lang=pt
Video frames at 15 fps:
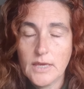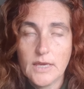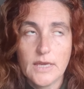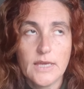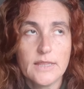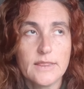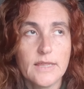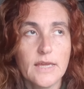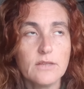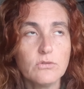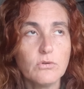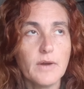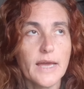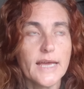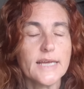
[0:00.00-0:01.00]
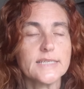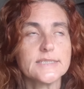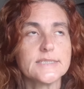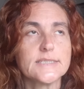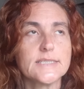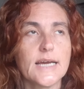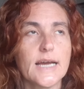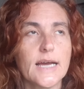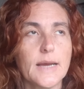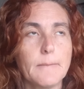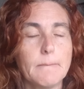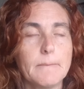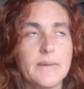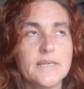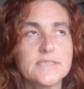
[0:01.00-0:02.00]
E tendo essa
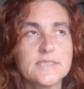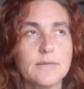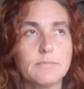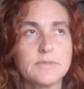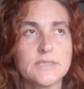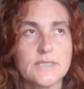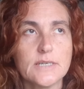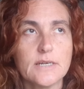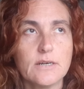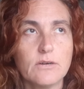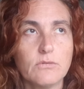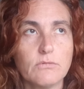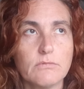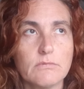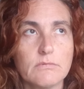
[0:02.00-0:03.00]
percepção,